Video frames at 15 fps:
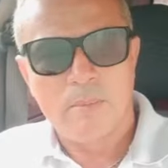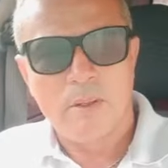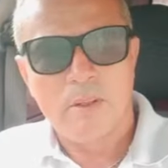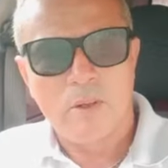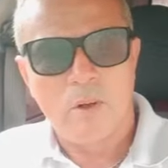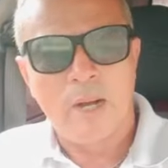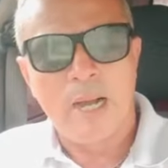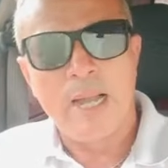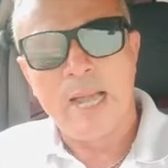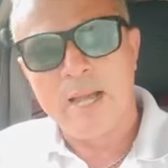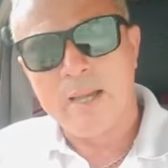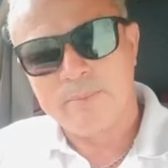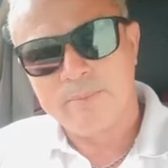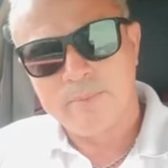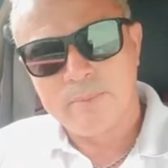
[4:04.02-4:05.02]

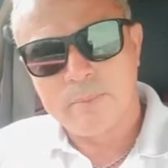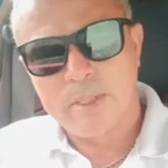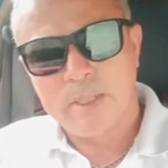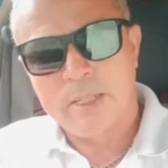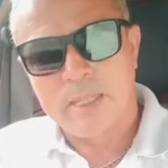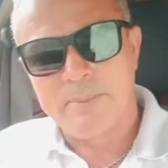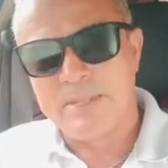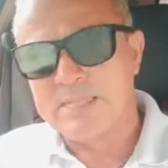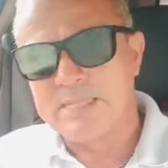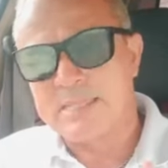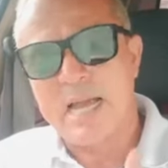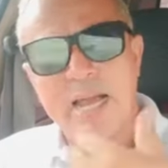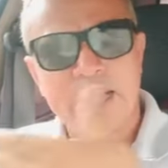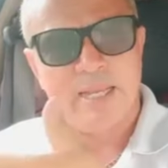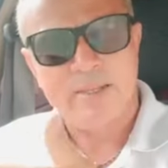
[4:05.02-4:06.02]
Ojalá que el
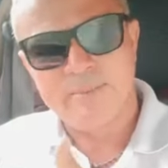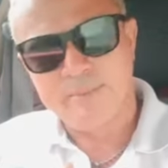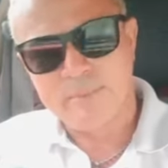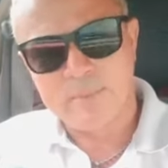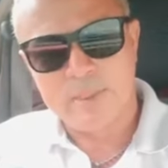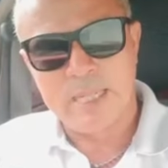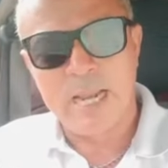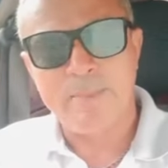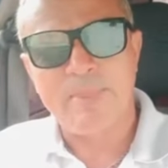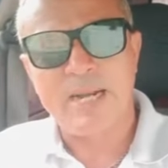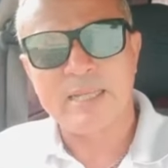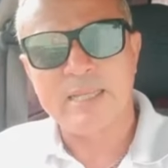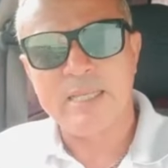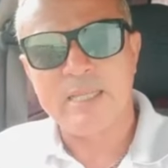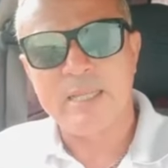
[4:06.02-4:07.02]
mensaje de la
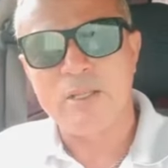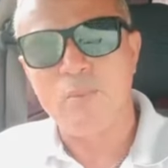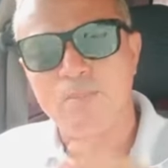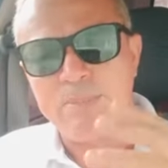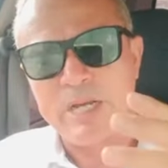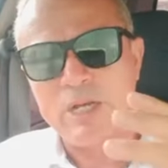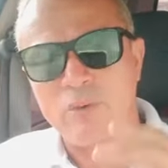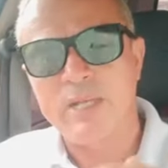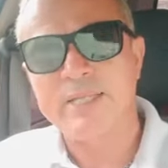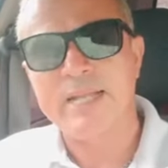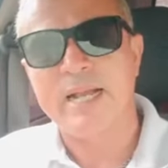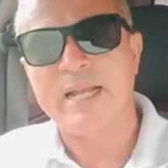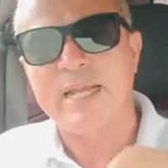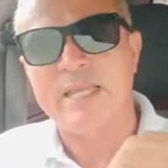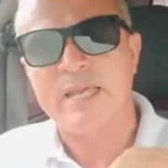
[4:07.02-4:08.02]
partida de un
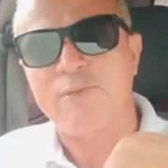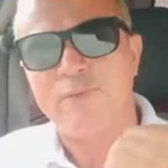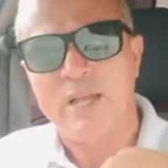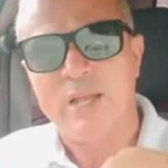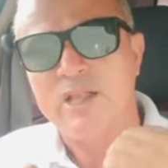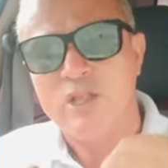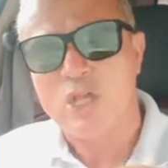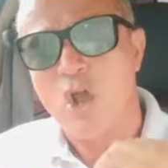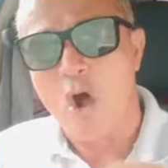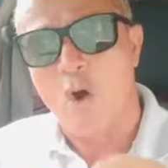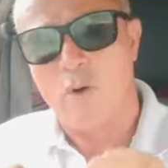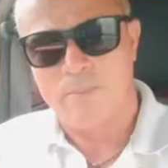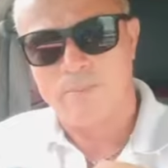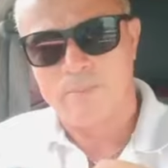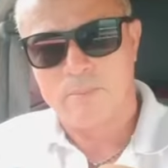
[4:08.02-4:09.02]
periodista que defendió
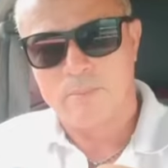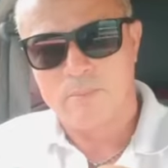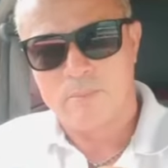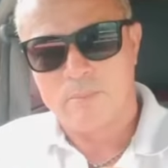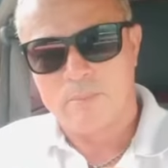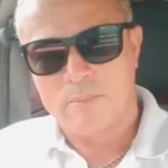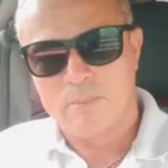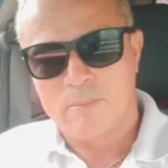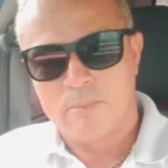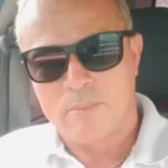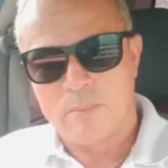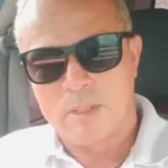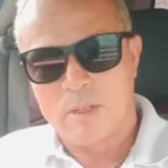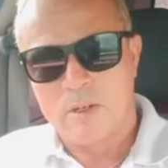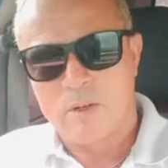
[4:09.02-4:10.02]

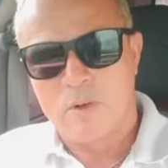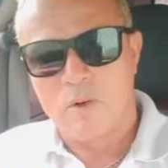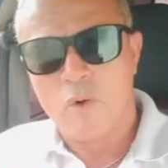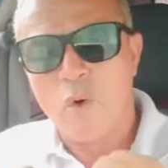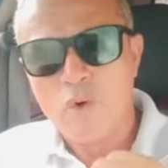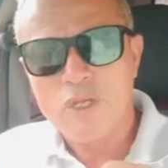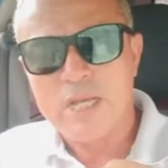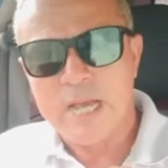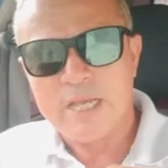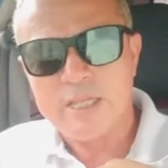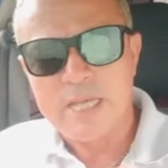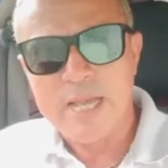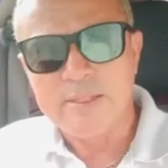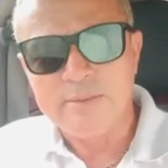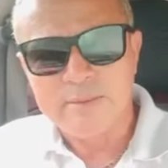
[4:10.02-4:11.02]
con uñas y
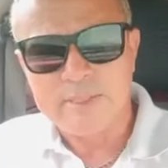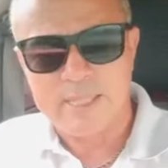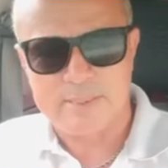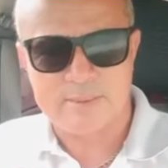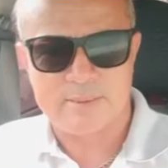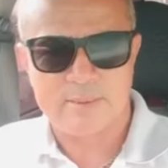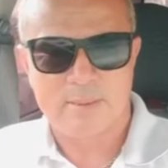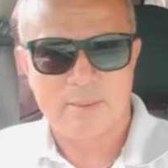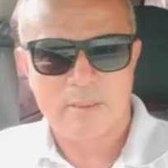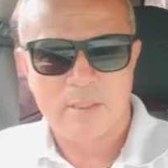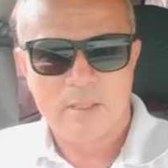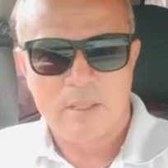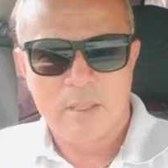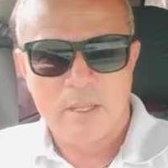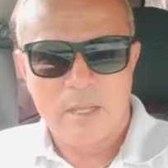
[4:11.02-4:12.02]
dientes
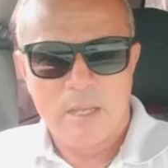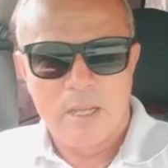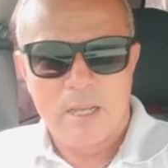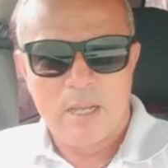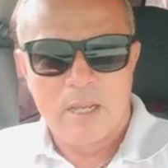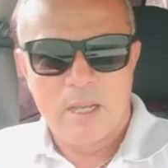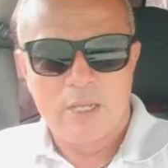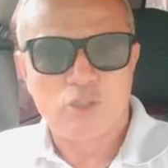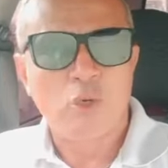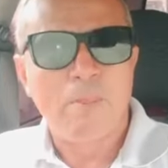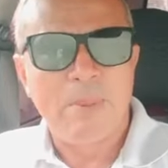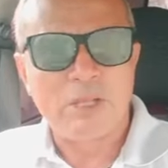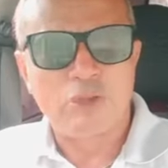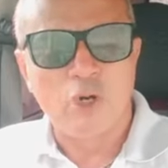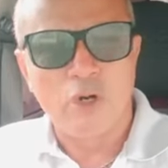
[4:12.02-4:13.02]
a sus
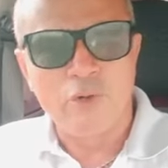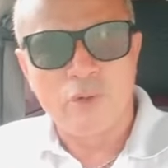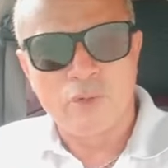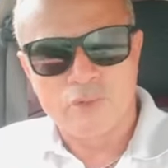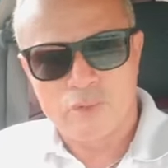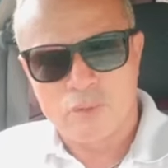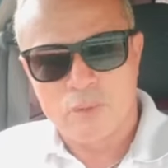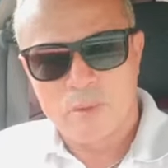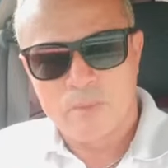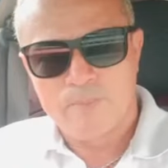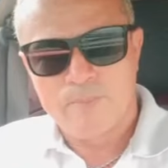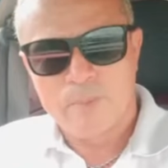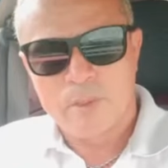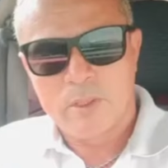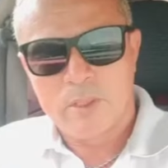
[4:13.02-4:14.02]
patronos
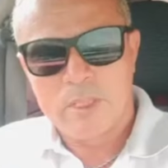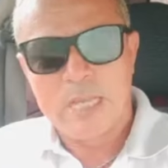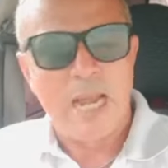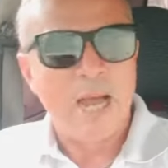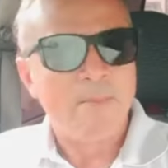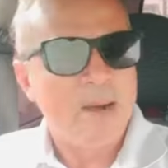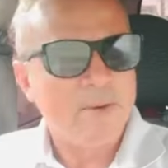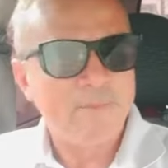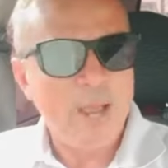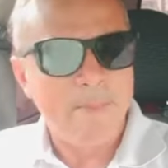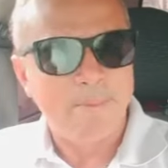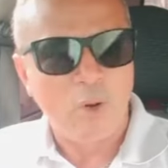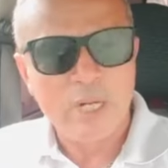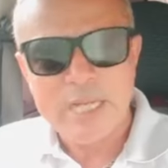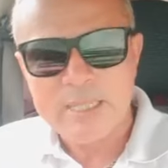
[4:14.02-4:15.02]
y a las mafias
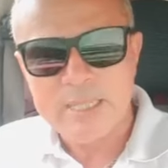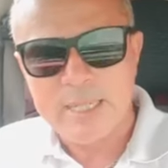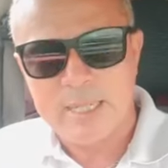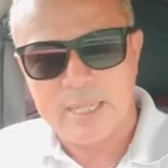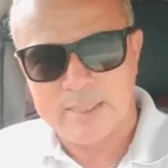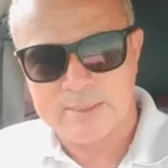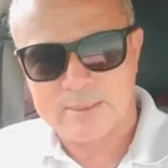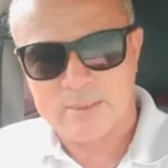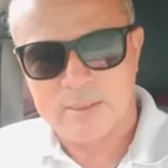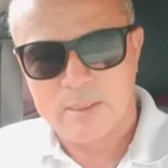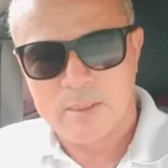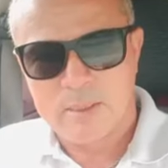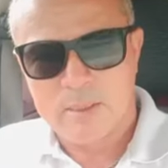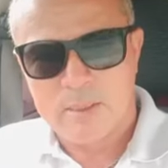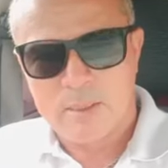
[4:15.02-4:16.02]
políticas,
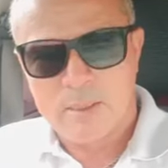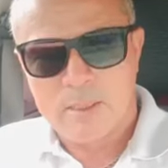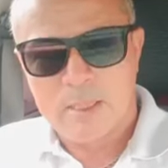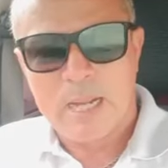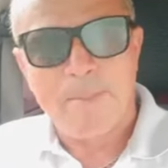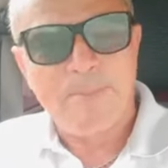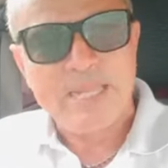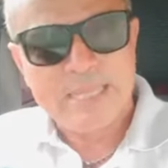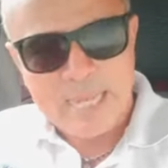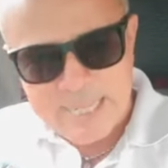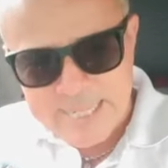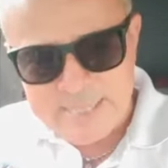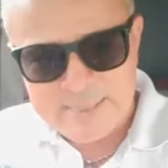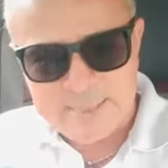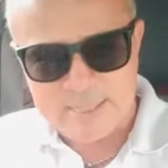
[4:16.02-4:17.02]

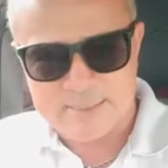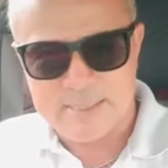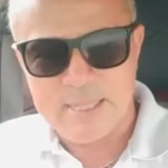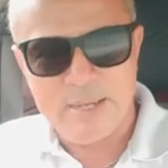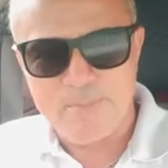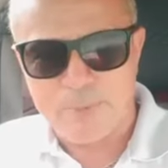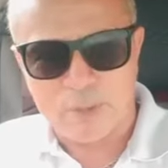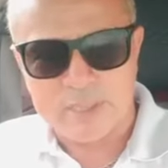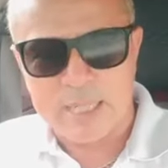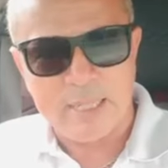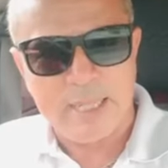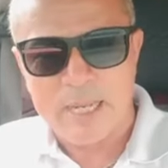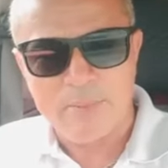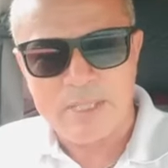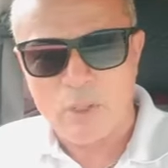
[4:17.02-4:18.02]
capitalistas, sin
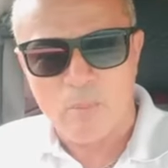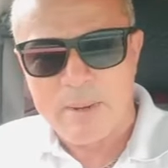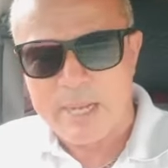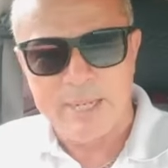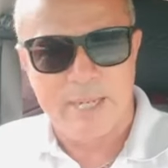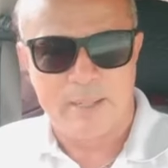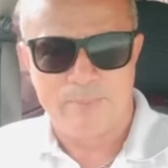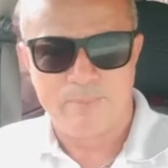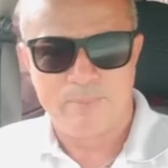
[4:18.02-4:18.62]
importarle la vida humana.